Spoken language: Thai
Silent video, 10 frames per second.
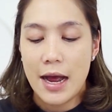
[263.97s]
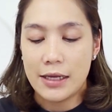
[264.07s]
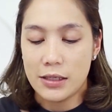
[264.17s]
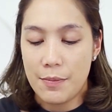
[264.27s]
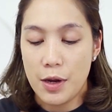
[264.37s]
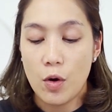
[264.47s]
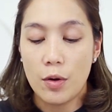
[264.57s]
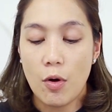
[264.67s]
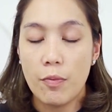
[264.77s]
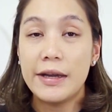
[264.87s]
อาจจะทำให้ค้
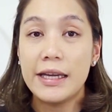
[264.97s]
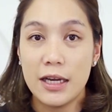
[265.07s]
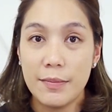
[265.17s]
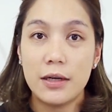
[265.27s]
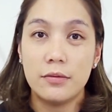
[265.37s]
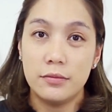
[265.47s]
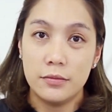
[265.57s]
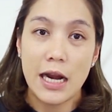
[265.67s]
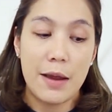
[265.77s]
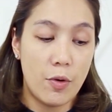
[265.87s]
นพบวิธีที่มัน
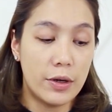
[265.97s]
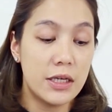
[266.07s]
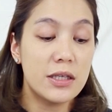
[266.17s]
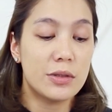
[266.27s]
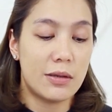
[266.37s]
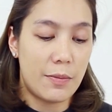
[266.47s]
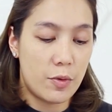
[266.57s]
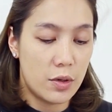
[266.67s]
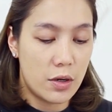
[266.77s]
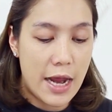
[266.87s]
ได้ผลที่สุดสำหรับ
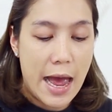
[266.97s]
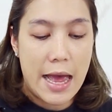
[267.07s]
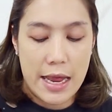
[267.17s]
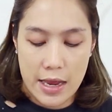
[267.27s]
คุณก็ได้